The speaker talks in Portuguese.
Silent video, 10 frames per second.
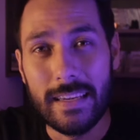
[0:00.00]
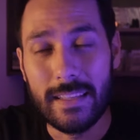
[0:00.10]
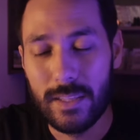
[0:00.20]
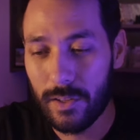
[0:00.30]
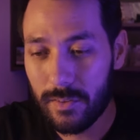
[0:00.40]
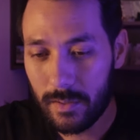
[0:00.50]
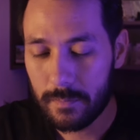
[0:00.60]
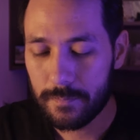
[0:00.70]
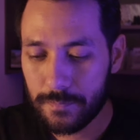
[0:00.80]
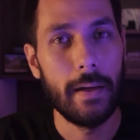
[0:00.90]
Então,
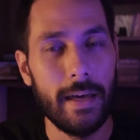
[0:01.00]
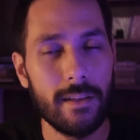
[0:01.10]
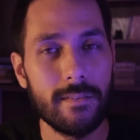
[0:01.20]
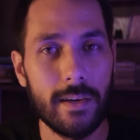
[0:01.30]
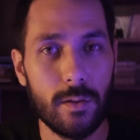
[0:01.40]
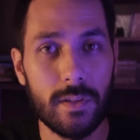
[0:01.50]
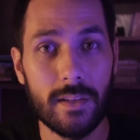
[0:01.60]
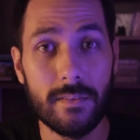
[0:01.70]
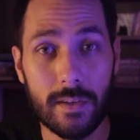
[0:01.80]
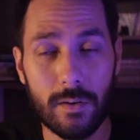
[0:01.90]
assim, essa
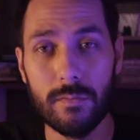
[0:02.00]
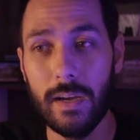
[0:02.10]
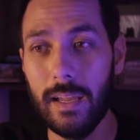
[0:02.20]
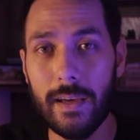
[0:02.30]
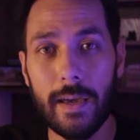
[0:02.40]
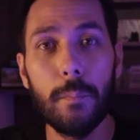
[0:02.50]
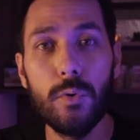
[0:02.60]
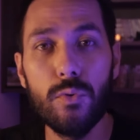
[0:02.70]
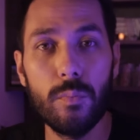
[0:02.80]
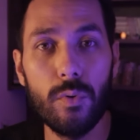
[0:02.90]
iluminação, ela é
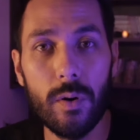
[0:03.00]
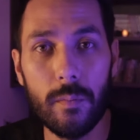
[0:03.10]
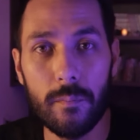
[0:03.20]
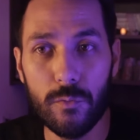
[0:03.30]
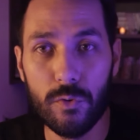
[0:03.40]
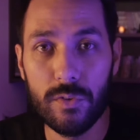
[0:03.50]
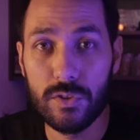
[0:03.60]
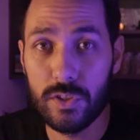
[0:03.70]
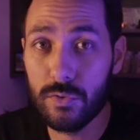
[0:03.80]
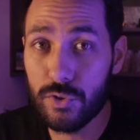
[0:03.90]
muito boa no
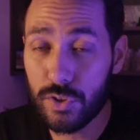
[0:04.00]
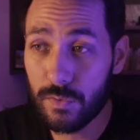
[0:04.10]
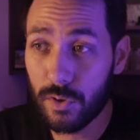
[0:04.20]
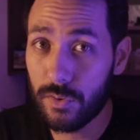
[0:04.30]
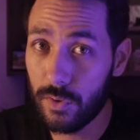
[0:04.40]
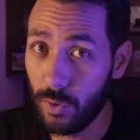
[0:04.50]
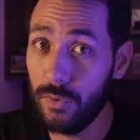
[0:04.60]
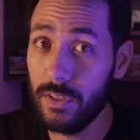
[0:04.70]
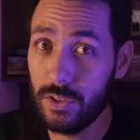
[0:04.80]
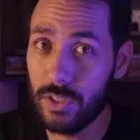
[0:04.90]
sentido de que você,
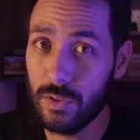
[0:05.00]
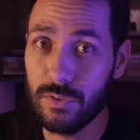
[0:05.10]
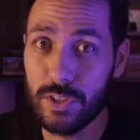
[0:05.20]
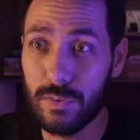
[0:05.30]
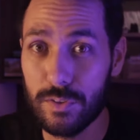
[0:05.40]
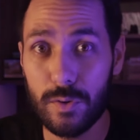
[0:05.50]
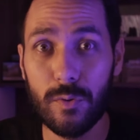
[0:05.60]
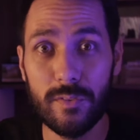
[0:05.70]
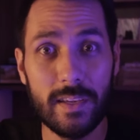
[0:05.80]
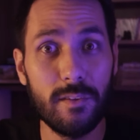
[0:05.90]
no sentido de que você
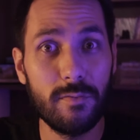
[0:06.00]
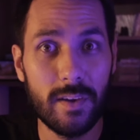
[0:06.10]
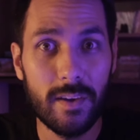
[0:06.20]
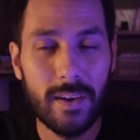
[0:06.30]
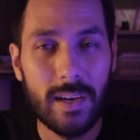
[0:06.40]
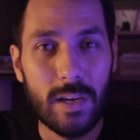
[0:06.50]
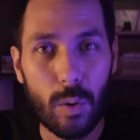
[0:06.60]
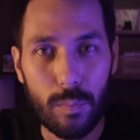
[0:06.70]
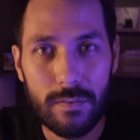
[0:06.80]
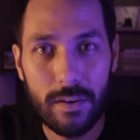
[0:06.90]
consegue ver
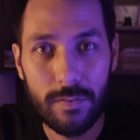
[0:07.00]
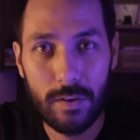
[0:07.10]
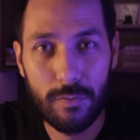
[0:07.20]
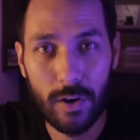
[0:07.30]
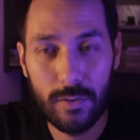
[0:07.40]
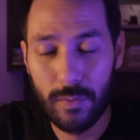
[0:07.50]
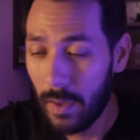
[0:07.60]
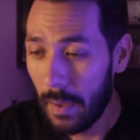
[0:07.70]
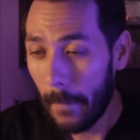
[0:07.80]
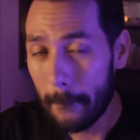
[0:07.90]
como é que vai ficar a foto.
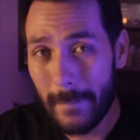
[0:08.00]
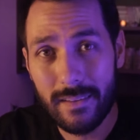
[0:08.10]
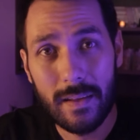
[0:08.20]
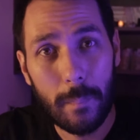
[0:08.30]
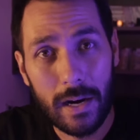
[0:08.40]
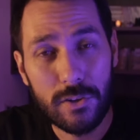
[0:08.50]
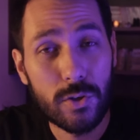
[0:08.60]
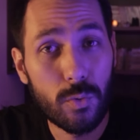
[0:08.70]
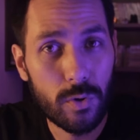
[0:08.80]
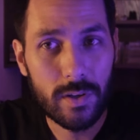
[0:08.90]
Mas a
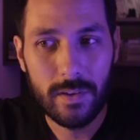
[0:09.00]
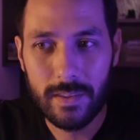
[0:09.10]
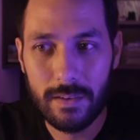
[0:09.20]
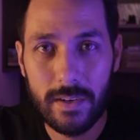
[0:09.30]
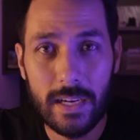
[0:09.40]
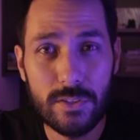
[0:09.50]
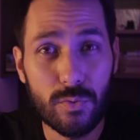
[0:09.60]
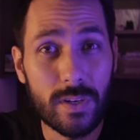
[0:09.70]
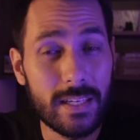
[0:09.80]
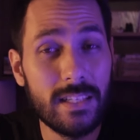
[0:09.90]
parte ruim e na verdade
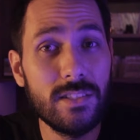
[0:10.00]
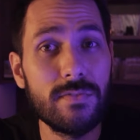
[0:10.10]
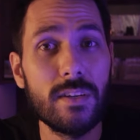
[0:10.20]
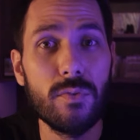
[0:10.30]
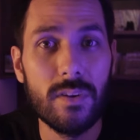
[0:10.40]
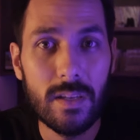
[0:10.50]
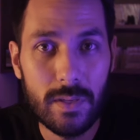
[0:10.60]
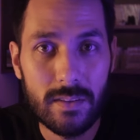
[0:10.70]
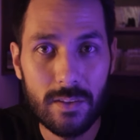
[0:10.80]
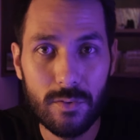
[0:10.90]
um grande fator
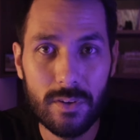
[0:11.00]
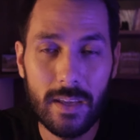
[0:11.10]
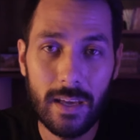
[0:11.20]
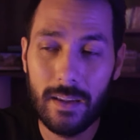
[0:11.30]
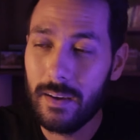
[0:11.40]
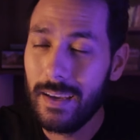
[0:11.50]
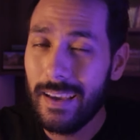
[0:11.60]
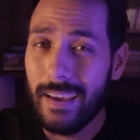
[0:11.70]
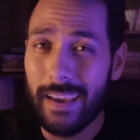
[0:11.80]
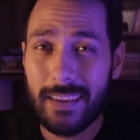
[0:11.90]
limitador dela
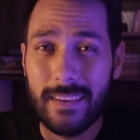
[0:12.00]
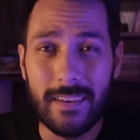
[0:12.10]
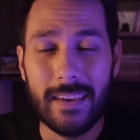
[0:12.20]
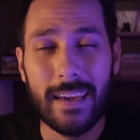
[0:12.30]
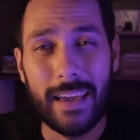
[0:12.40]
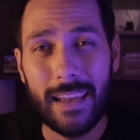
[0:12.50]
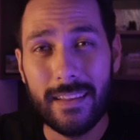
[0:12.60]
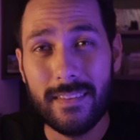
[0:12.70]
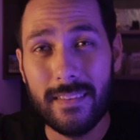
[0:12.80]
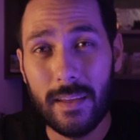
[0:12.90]
é que
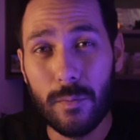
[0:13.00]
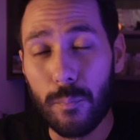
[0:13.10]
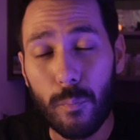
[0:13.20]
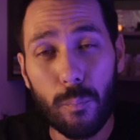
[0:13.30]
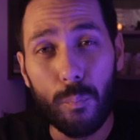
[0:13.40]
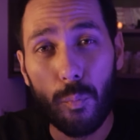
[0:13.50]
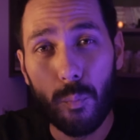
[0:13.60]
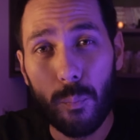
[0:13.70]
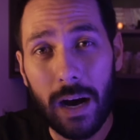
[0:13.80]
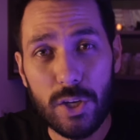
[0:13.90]
ela tem
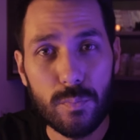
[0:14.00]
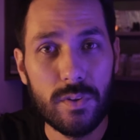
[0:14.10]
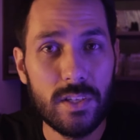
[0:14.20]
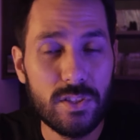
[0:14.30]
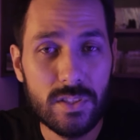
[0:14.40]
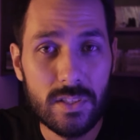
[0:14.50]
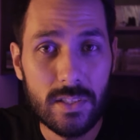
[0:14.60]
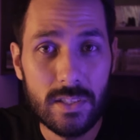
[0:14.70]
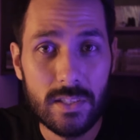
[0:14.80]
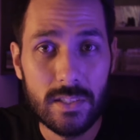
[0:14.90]
um, um baixo poder
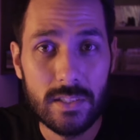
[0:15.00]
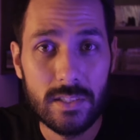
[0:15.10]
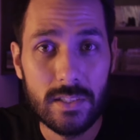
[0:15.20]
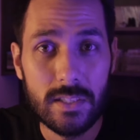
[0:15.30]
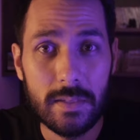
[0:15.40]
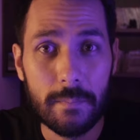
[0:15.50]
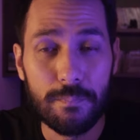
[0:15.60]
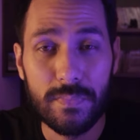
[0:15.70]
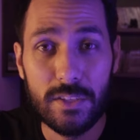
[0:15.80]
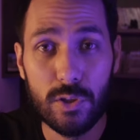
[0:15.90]
de, de,
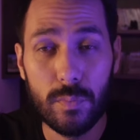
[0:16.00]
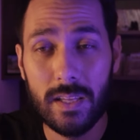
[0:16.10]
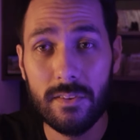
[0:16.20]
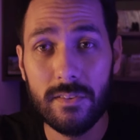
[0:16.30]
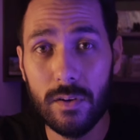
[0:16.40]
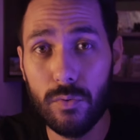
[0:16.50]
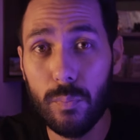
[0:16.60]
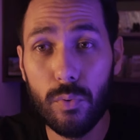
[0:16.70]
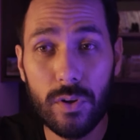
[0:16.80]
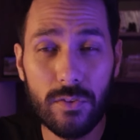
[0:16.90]
de, iluminação
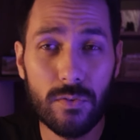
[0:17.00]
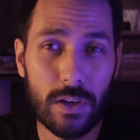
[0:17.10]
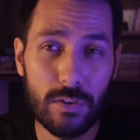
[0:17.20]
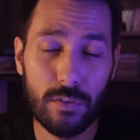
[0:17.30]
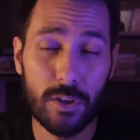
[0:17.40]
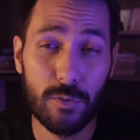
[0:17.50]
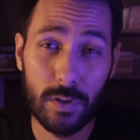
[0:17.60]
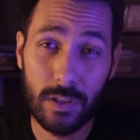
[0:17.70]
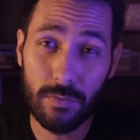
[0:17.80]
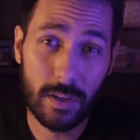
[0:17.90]
e por isso as suas fotos
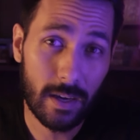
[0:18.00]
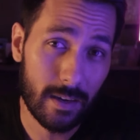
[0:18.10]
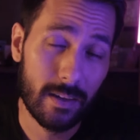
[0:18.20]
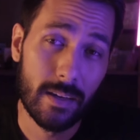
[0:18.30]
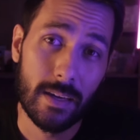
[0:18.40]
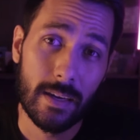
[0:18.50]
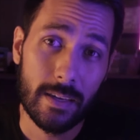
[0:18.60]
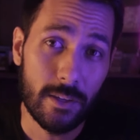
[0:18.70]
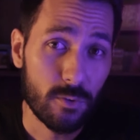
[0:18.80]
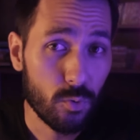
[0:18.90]
podem ficar
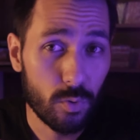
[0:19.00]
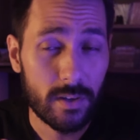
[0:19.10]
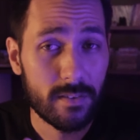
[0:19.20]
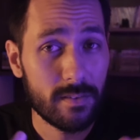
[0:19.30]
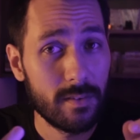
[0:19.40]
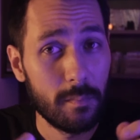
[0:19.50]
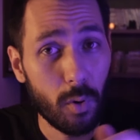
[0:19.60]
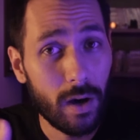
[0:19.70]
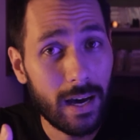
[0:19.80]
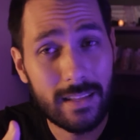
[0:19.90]
escuras,
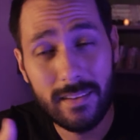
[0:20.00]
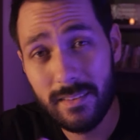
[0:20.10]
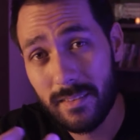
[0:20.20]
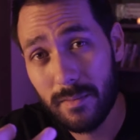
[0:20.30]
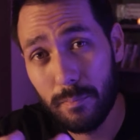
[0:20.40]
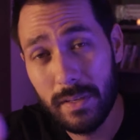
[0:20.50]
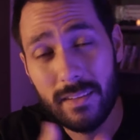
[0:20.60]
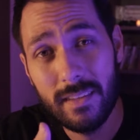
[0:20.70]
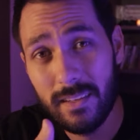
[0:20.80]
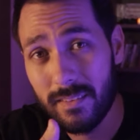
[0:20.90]
borradas,
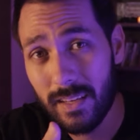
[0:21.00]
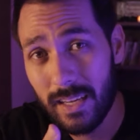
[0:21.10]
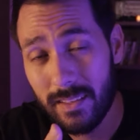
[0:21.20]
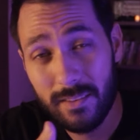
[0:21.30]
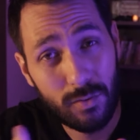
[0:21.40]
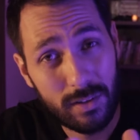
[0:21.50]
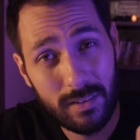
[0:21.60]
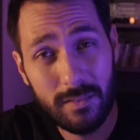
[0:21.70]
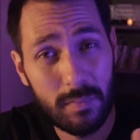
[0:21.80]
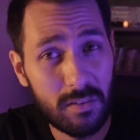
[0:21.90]
pixelizadas ou às
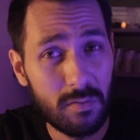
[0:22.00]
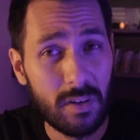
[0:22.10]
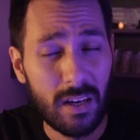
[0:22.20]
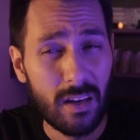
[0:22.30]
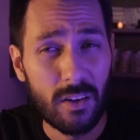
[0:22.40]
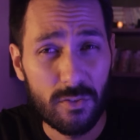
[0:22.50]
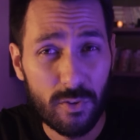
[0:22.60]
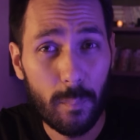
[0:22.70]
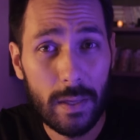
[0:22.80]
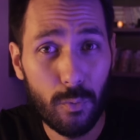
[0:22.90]
vezes mesmo
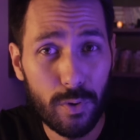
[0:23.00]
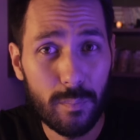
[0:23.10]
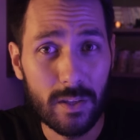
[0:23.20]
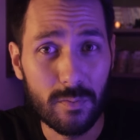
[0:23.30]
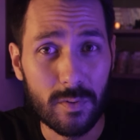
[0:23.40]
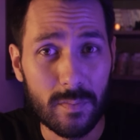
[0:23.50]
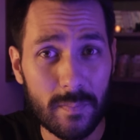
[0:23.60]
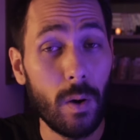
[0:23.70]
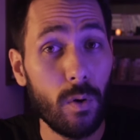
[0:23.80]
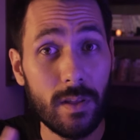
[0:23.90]
só bem ruim mesmo.
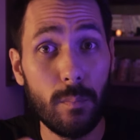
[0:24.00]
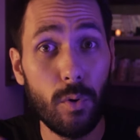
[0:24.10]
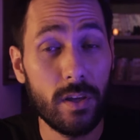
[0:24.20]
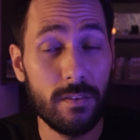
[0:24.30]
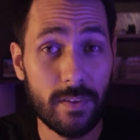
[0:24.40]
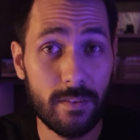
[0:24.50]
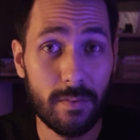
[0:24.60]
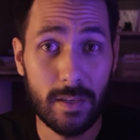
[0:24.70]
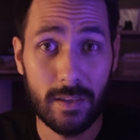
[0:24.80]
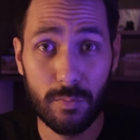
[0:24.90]
Uma coisa boa que,
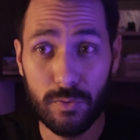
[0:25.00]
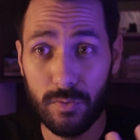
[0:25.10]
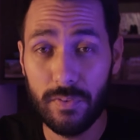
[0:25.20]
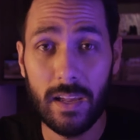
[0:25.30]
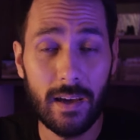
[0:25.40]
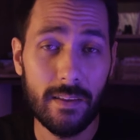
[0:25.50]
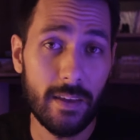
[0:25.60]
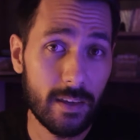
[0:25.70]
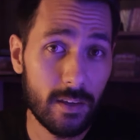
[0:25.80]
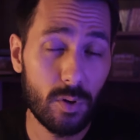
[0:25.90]
que, que eu preciso
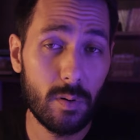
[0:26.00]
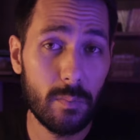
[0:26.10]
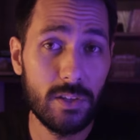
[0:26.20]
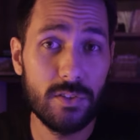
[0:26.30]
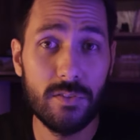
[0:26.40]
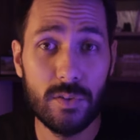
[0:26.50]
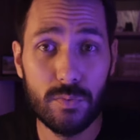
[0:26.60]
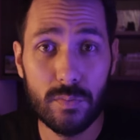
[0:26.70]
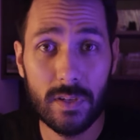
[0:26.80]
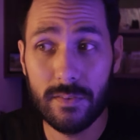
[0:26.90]
falar é que normalmente esse
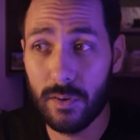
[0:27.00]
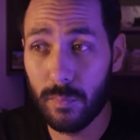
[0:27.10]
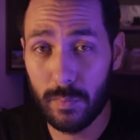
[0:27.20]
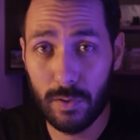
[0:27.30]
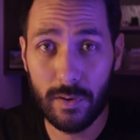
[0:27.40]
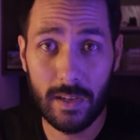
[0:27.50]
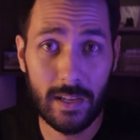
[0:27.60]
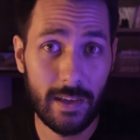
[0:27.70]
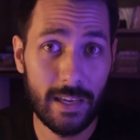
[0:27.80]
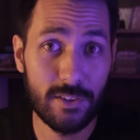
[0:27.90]
tipo de iluminação, primeiro que
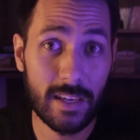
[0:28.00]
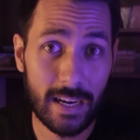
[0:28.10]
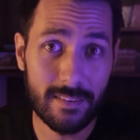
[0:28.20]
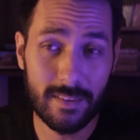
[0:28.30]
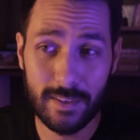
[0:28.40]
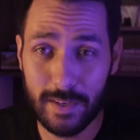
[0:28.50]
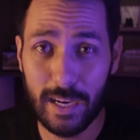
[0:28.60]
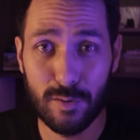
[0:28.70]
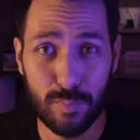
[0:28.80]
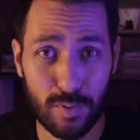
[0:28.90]
ela é de graça, entre
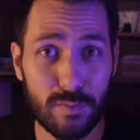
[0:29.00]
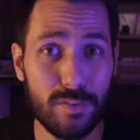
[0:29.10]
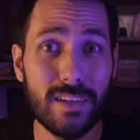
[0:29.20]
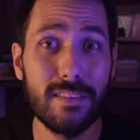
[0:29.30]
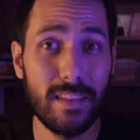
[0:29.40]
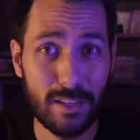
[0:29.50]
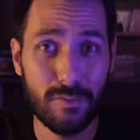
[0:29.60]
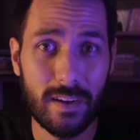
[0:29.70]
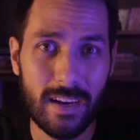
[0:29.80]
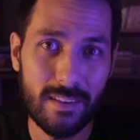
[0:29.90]
aspas, porque você já tem na
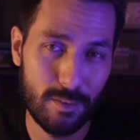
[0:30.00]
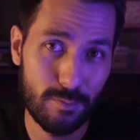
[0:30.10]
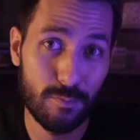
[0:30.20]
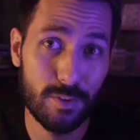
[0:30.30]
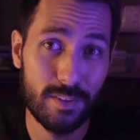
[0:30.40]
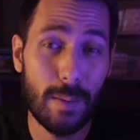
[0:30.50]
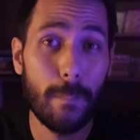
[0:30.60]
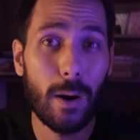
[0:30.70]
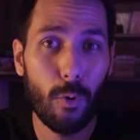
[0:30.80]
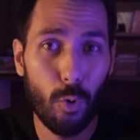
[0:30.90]
sua casa, você já
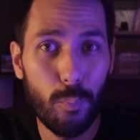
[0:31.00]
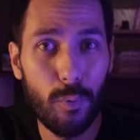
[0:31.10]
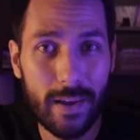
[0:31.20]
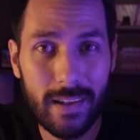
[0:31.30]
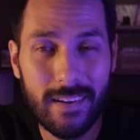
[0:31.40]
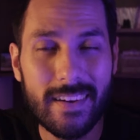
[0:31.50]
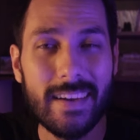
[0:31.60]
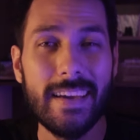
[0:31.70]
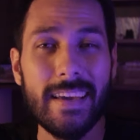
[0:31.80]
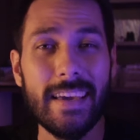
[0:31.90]
pagou por ela,
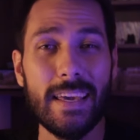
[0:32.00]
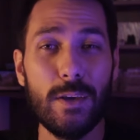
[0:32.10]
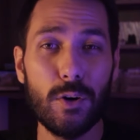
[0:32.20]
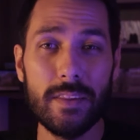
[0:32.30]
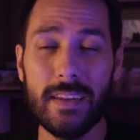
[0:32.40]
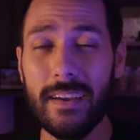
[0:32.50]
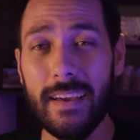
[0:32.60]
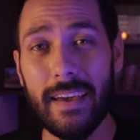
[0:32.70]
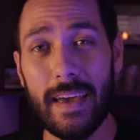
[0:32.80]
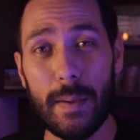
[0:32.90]
e outra
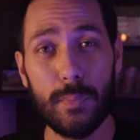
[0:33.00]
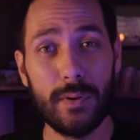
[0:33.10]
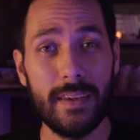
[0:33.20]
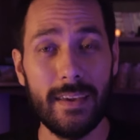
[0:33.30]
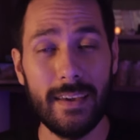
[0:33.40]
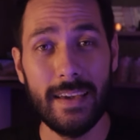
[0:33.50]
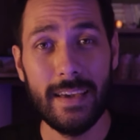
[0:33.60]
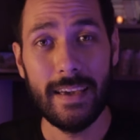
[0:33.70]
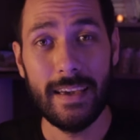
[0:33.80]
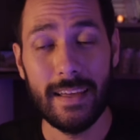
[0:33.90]
é porque
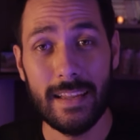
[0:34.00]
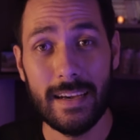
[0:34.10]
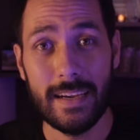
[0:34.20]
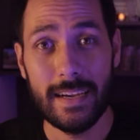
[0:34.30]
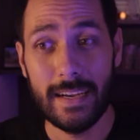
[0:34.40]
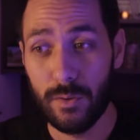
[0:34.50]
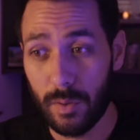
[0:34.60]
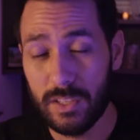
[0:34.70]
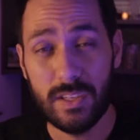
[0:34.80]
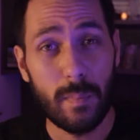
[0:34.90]
ela
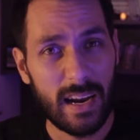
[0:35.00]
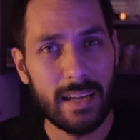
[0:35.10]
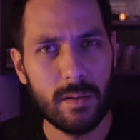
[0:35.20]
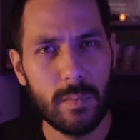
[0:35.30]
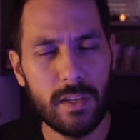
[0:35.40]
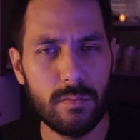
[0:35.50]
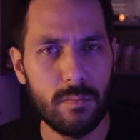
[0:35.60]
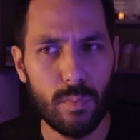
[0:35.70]
normalmente é barata mesmo.